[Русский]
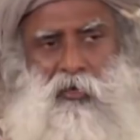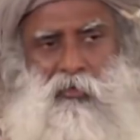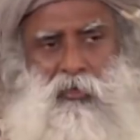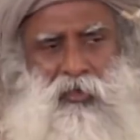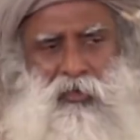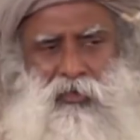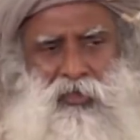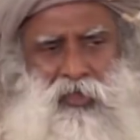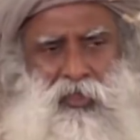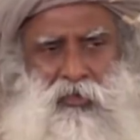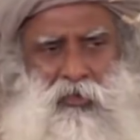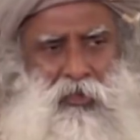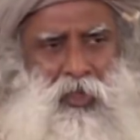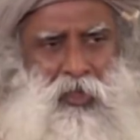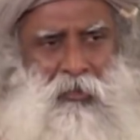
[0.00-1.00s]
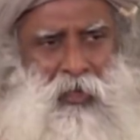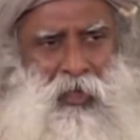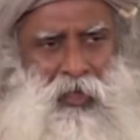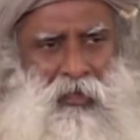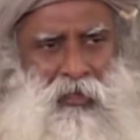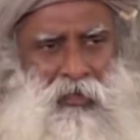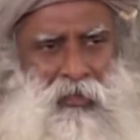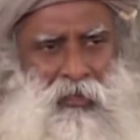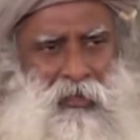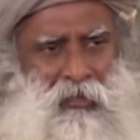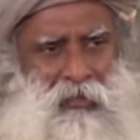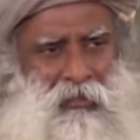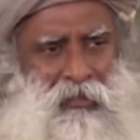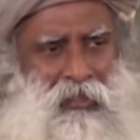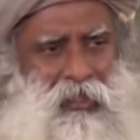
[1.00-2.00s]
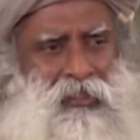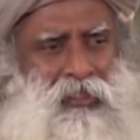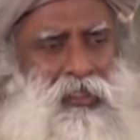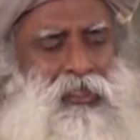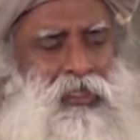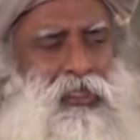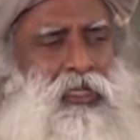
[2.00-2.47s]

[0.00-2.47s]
что они хорошие или плохие, просто